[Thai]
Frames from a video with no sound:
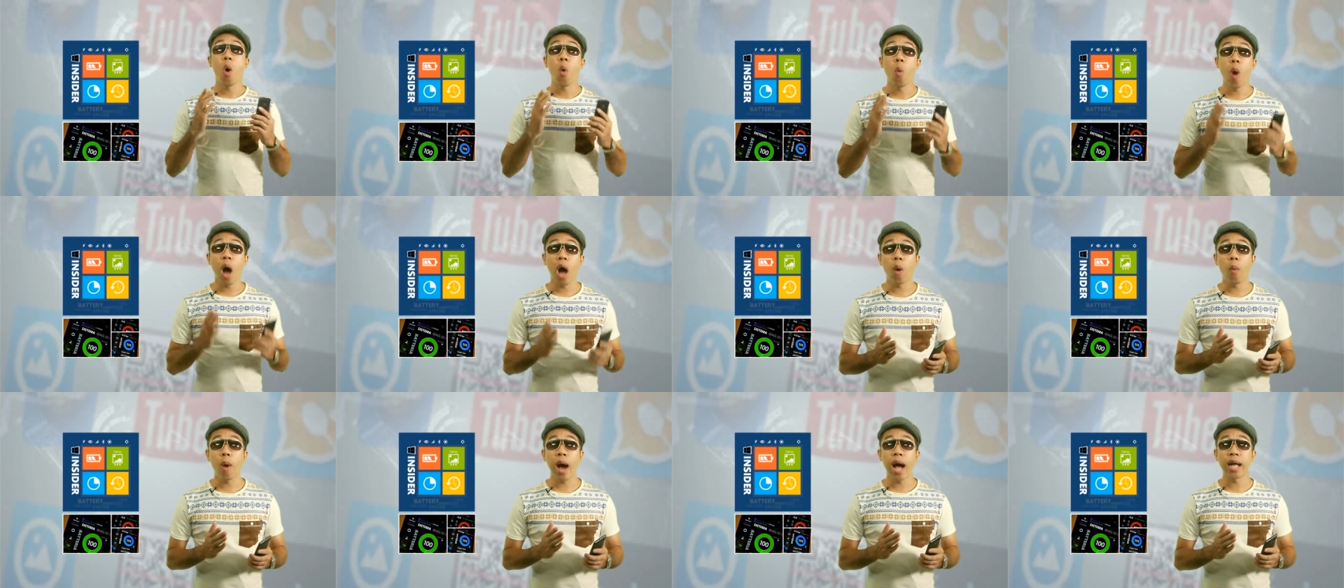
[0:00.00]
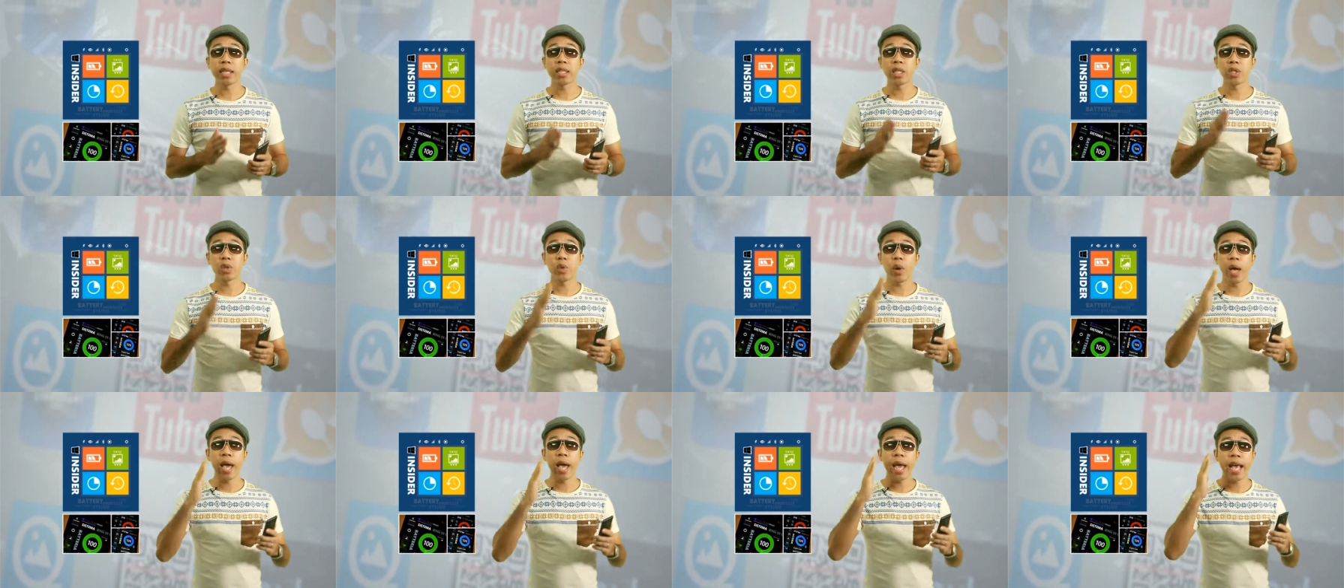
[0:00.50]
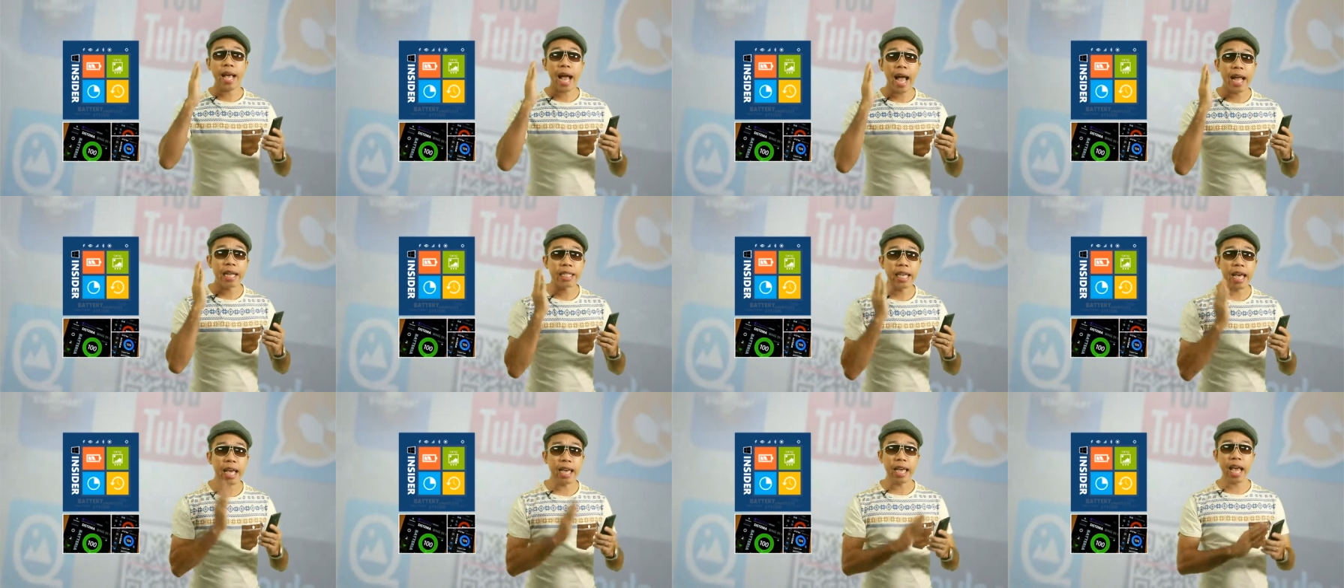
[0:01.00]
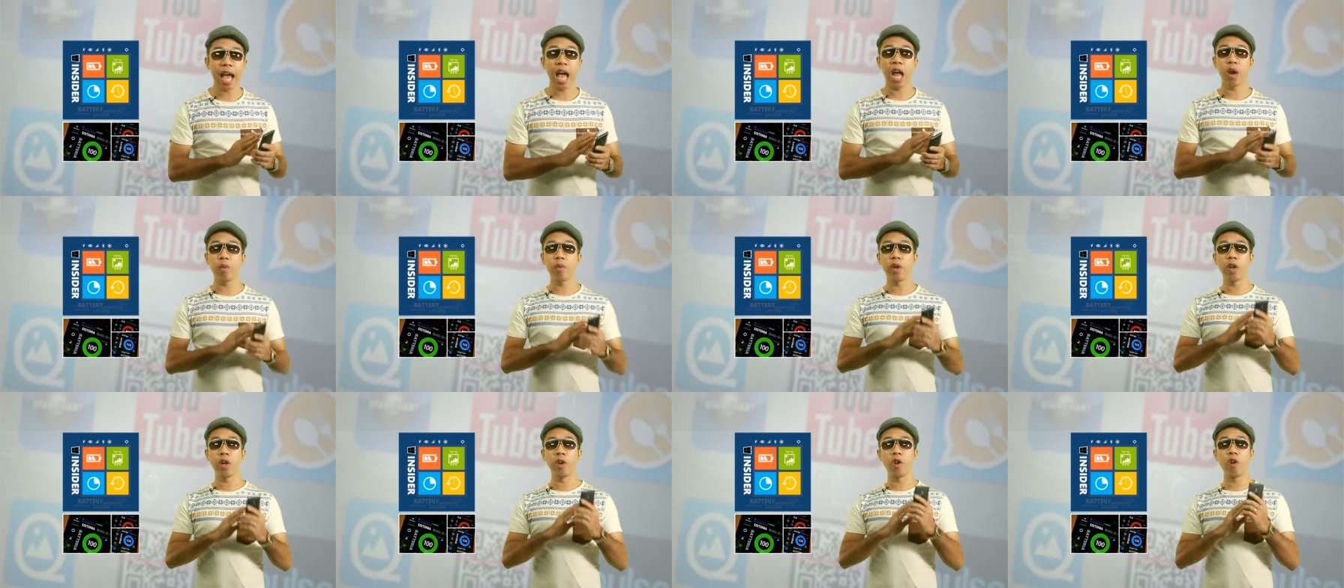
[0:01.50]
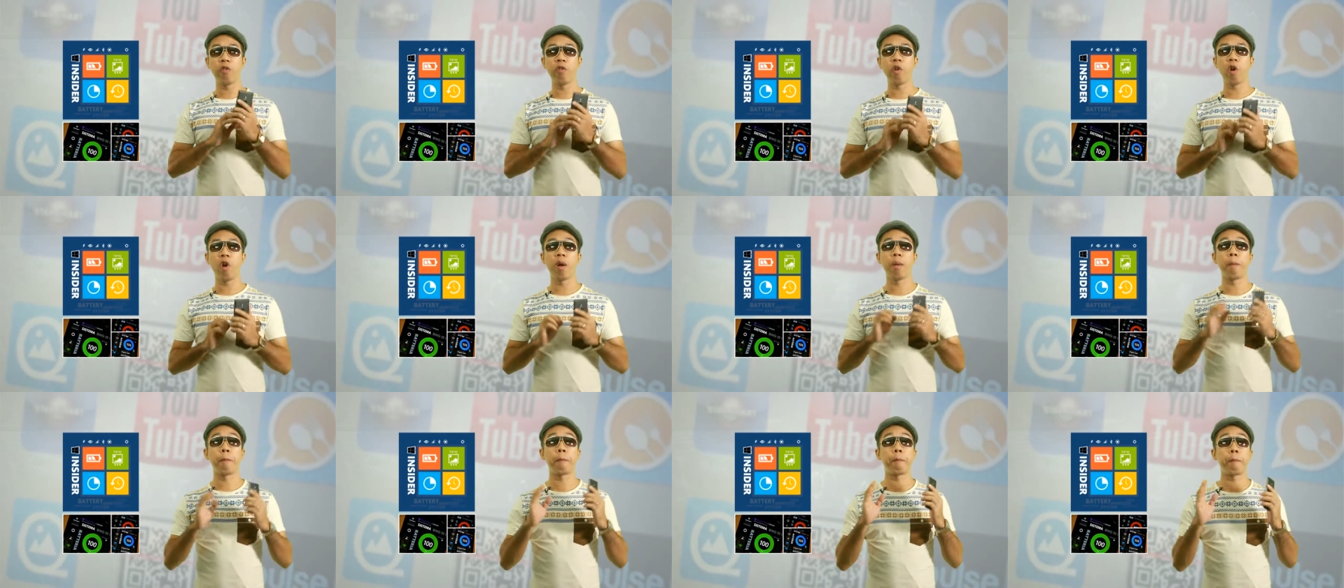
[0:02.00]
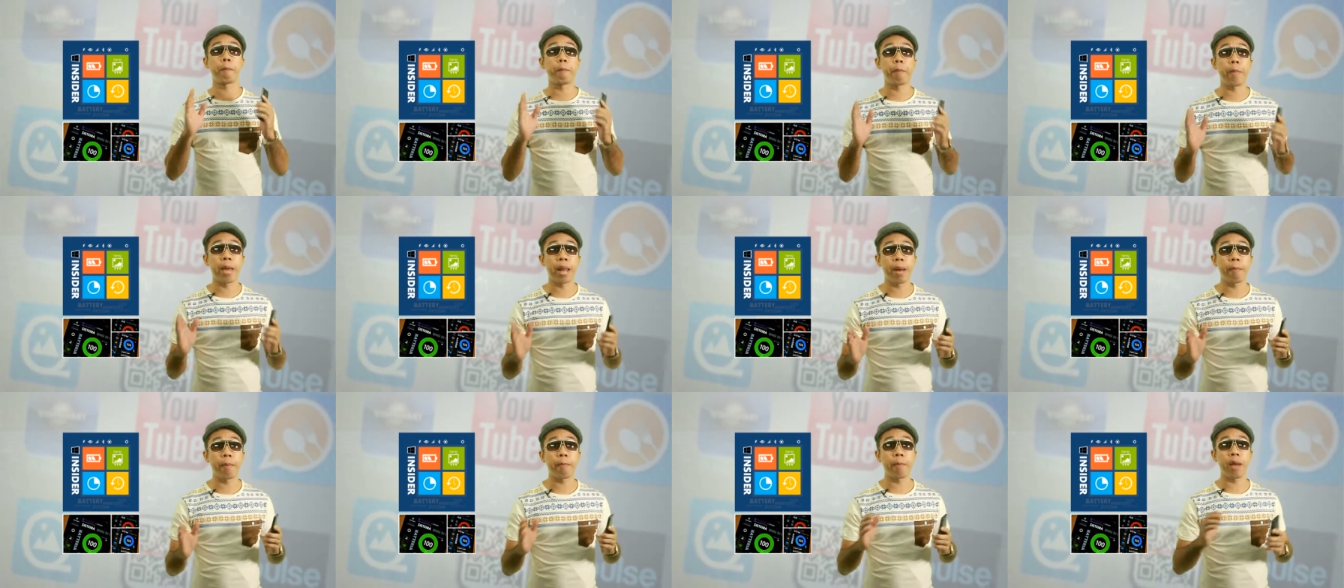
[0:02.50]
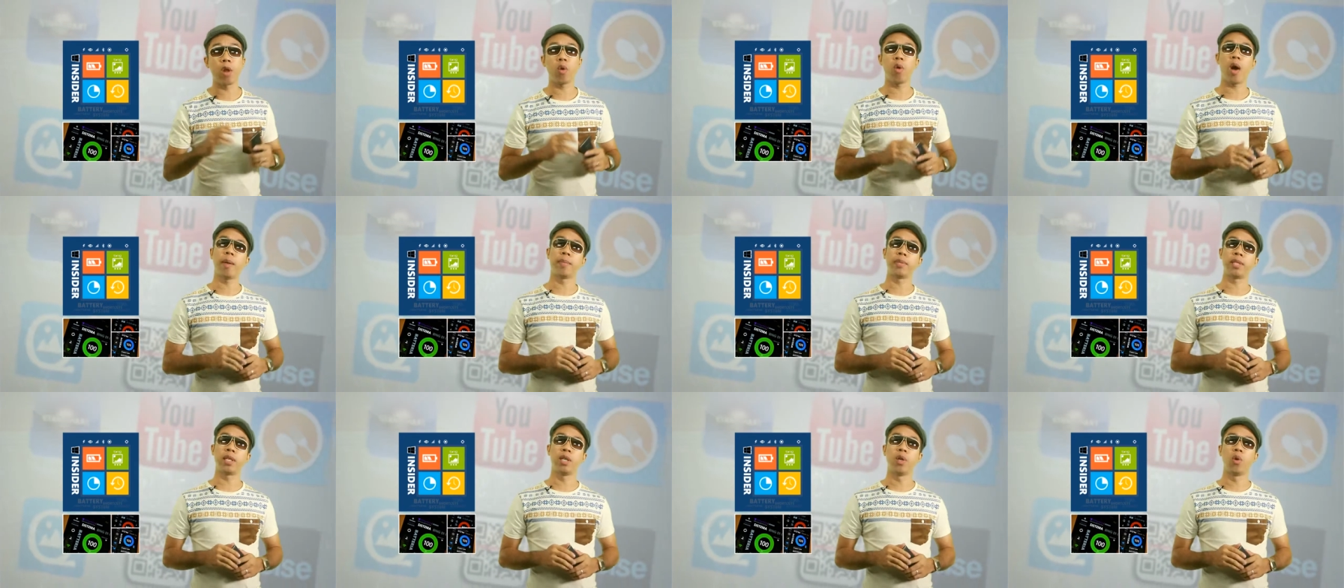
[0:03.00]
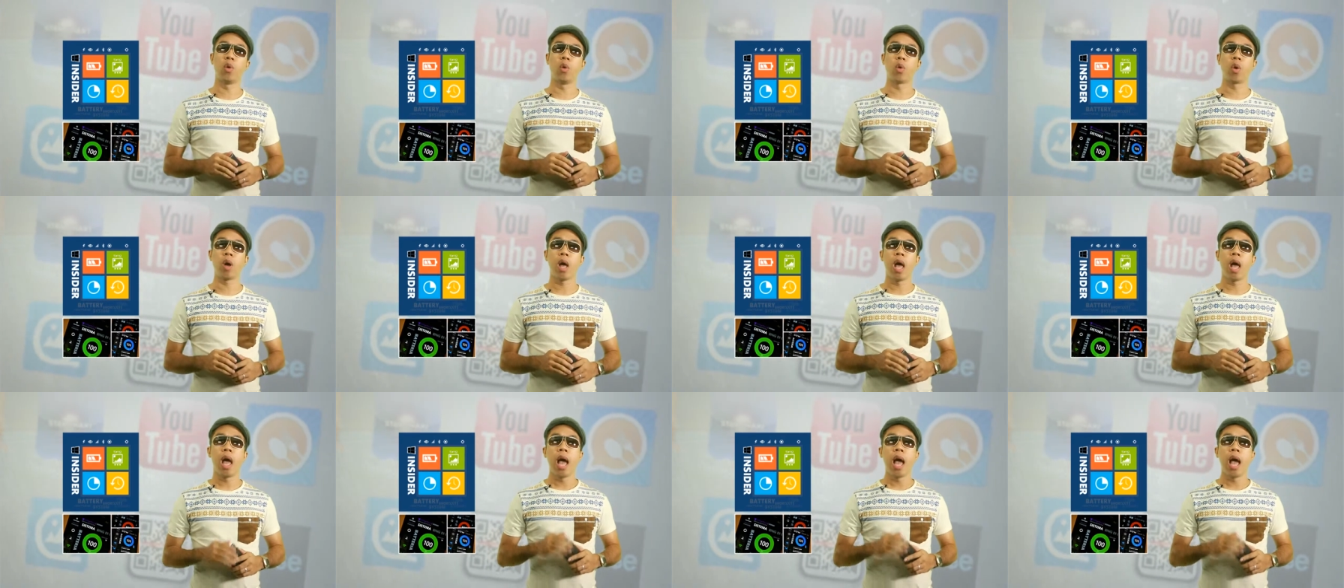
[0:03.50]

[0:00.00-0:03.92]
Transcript: หวังว่าจะช่วยให้การใช้งาน Windows Phone เป็นไปด้วยความสนุก